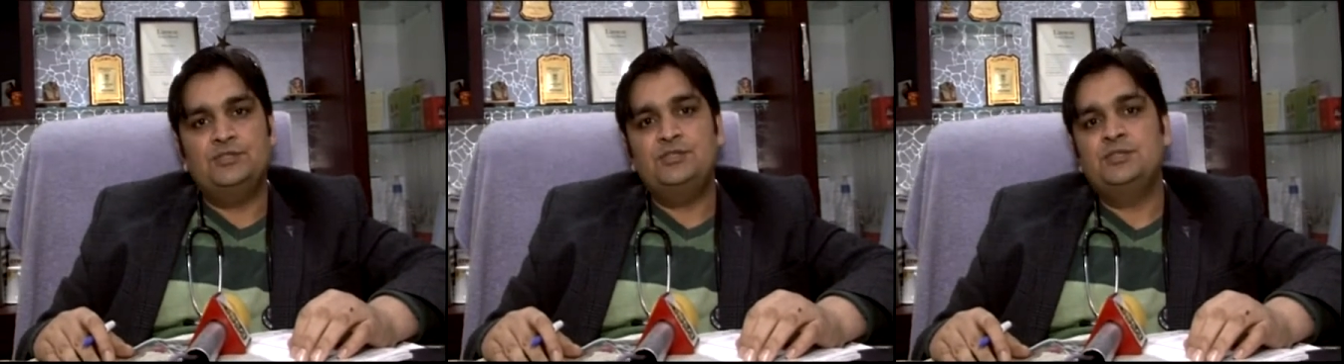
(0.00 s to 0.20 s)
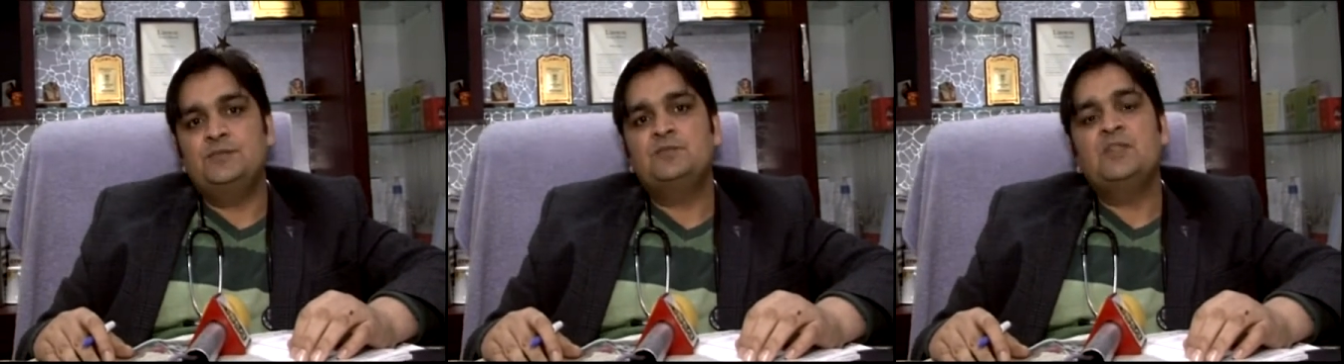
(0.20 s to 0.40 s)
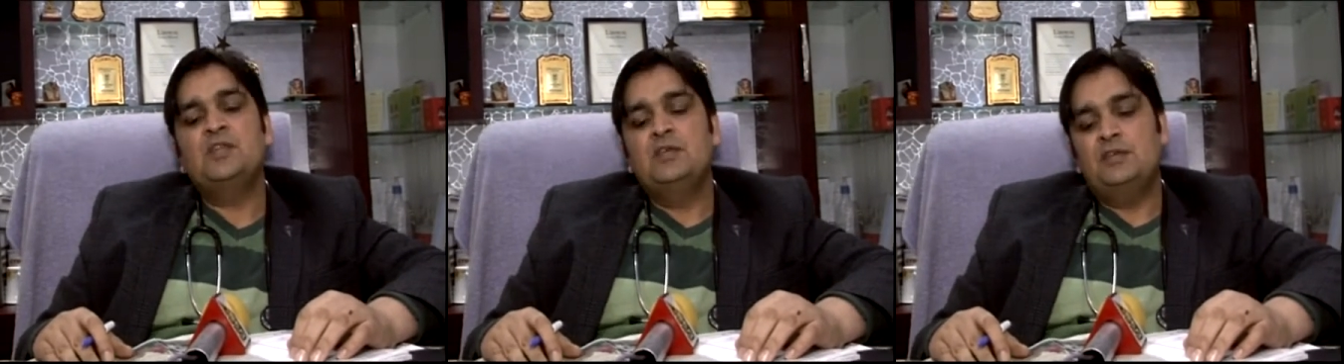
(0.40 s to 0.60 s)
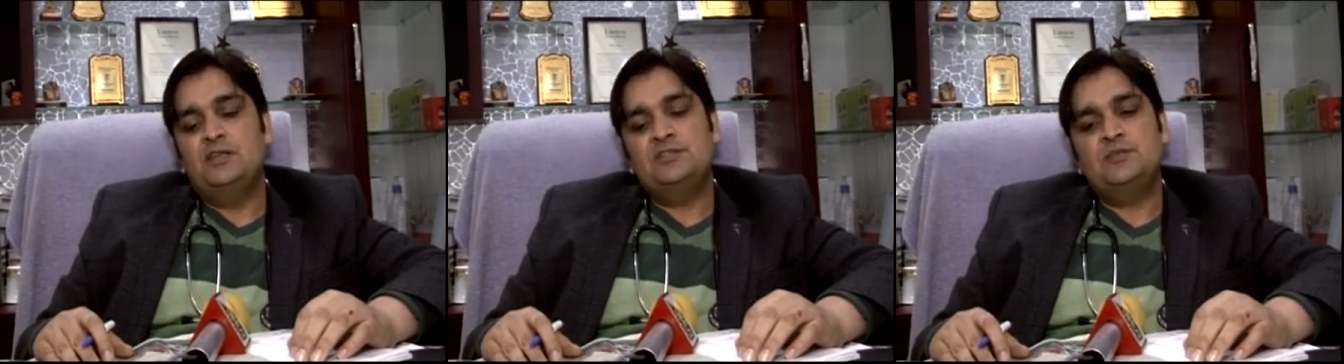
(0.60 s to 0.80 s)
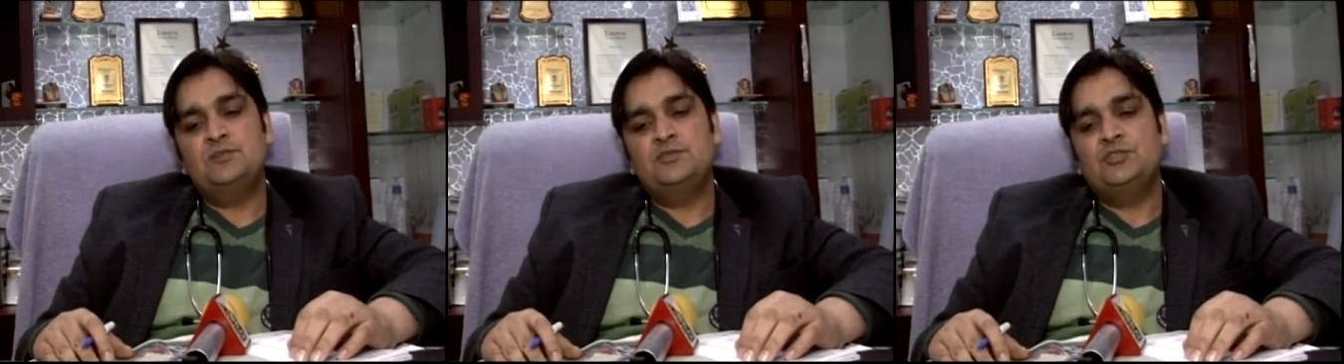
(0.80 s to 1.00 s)
चाहिए
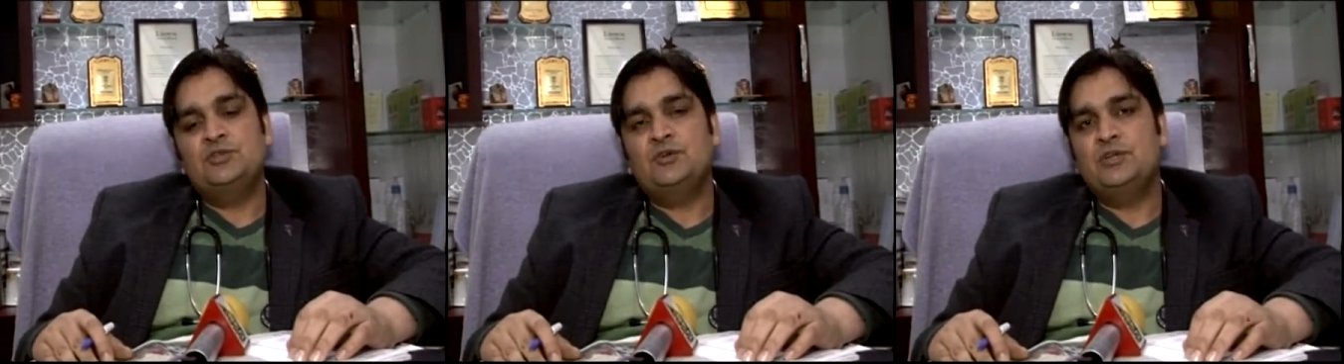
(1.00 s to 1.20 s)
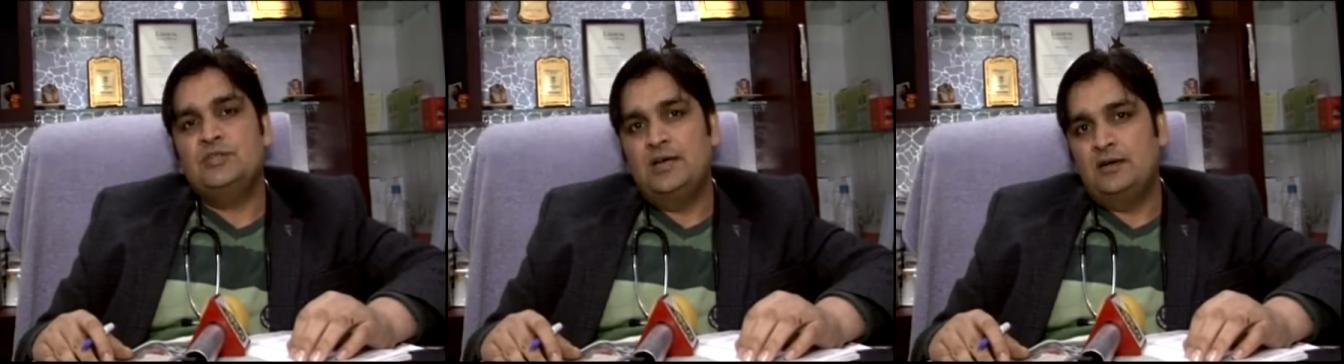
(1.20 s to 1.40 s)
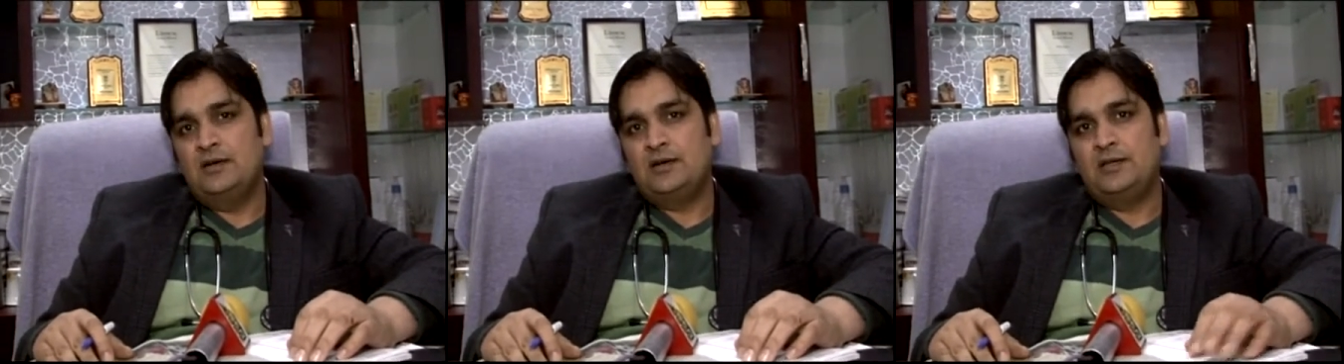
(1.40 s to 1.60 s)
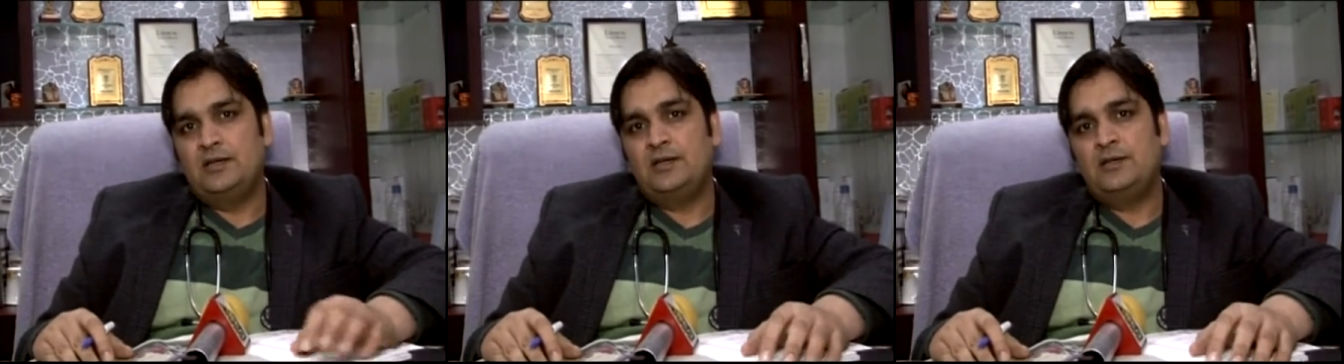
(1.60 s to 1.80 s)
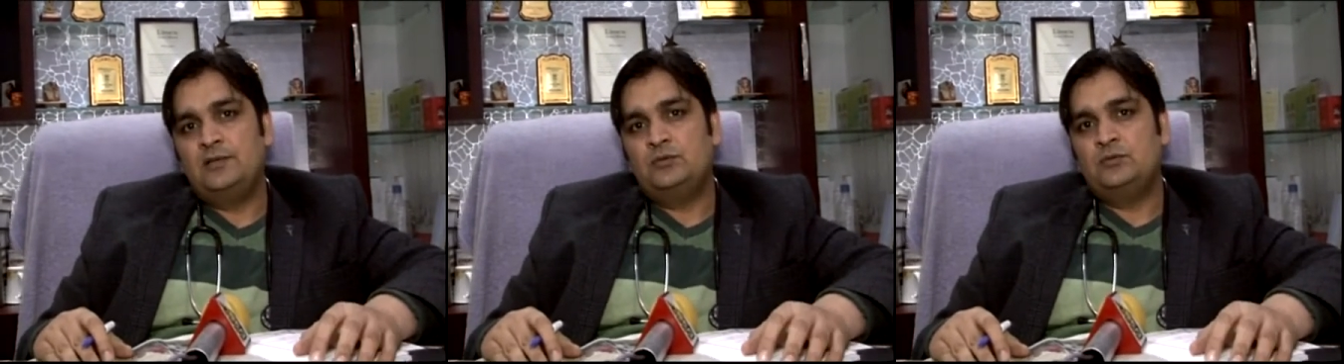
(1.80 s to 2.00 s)
इन सब चीज़ों का ध्यान
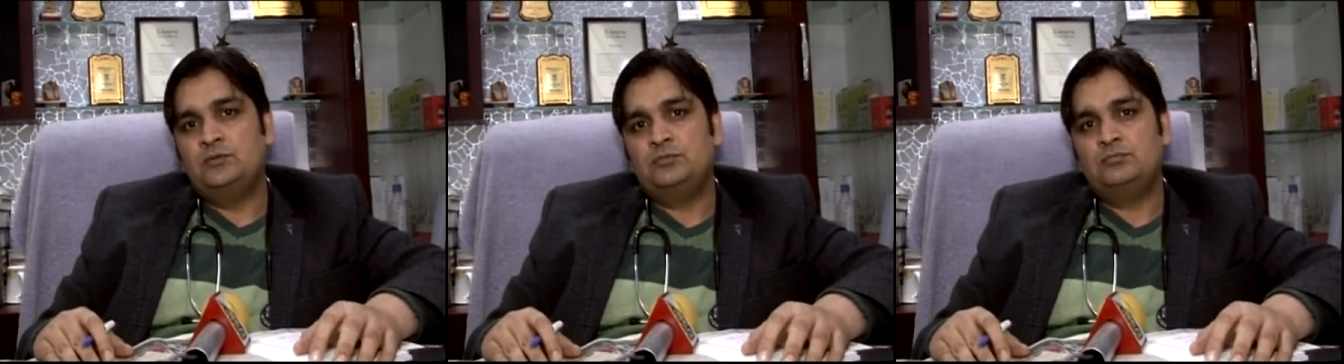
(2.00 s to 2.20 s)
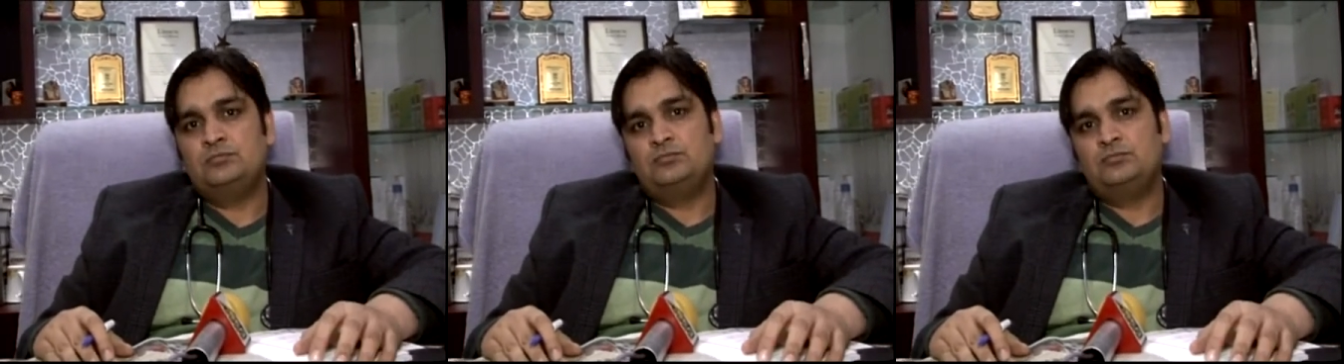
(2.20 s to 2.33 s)
रखेंगे तो